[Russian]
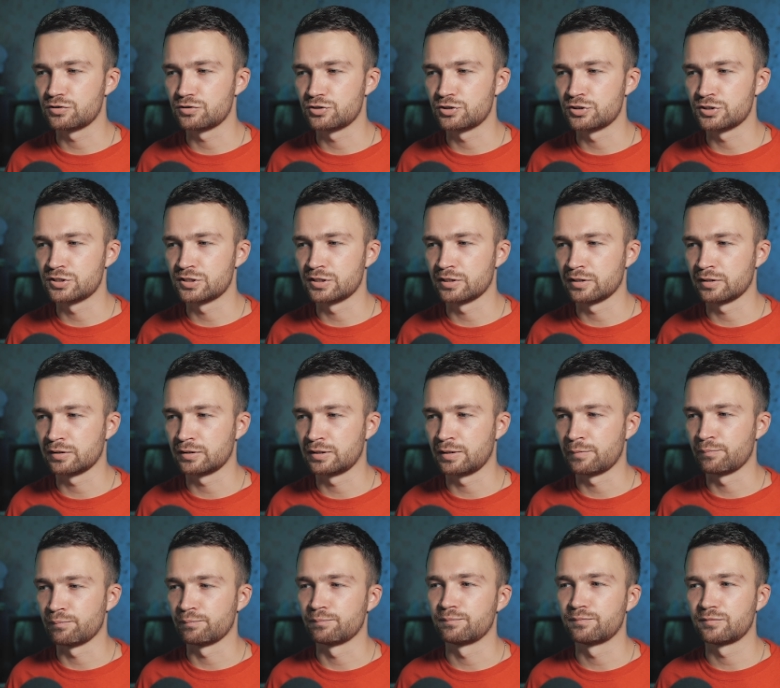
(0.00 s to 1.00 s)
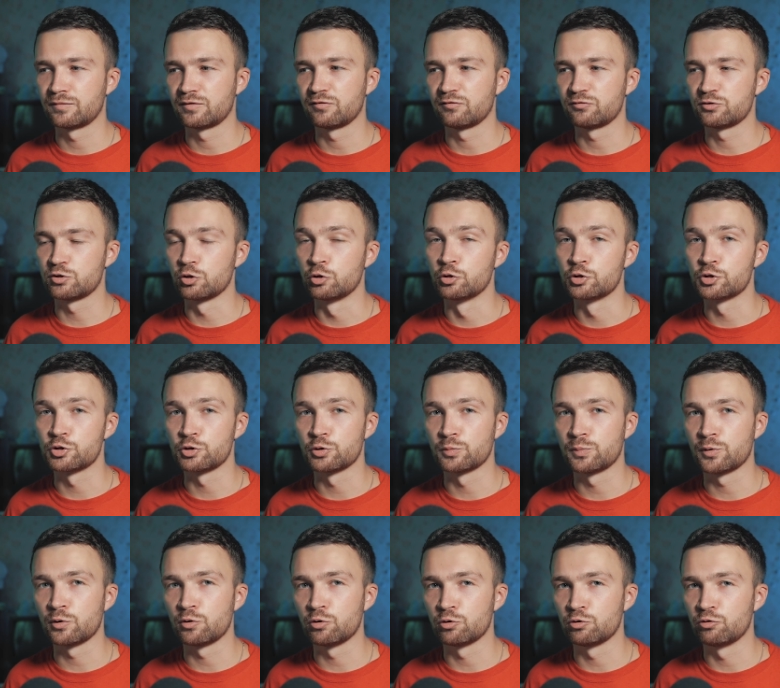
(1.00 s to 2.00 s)
чисто там в солнечную
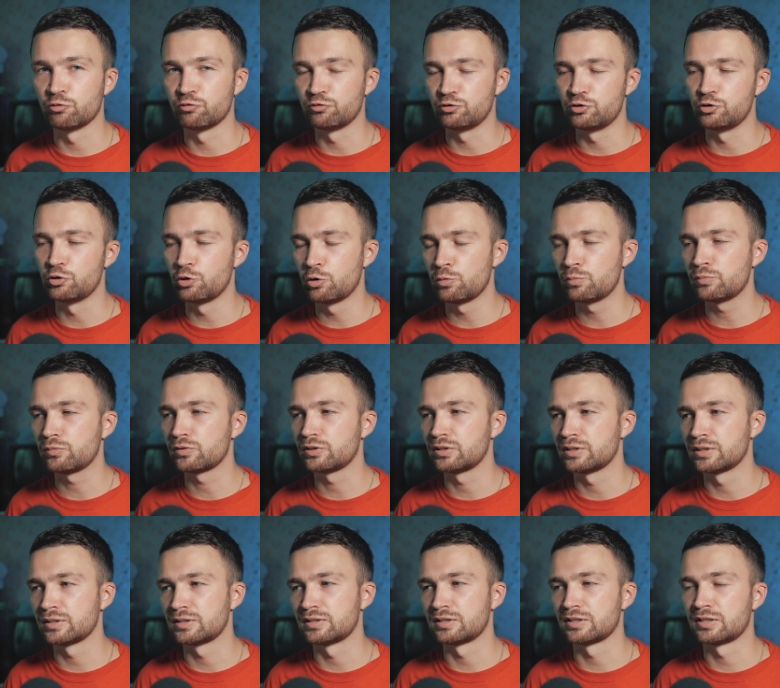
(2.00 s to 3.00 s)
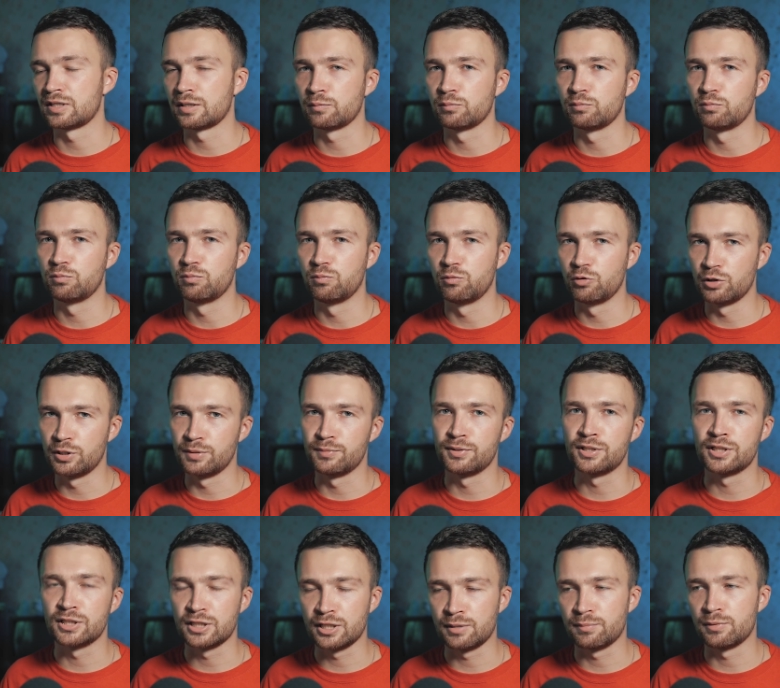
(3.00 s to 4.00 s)
погоду в днем, и тогда
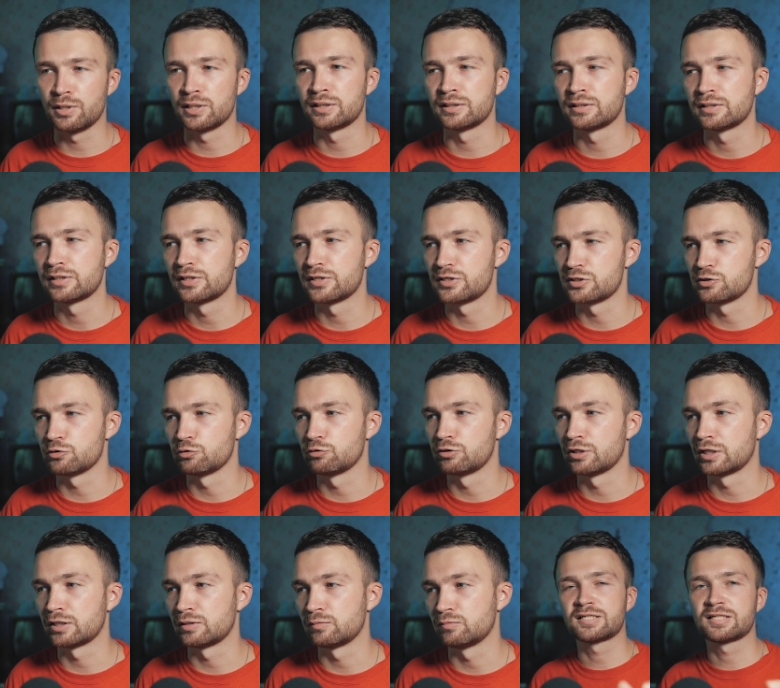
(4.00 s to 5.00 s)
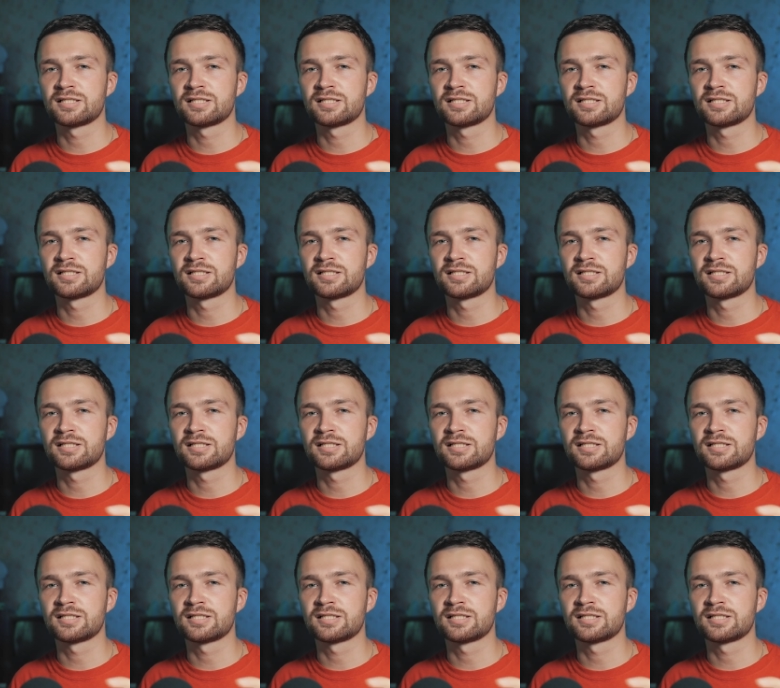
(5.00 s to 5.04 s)
более-менее нормальный результат.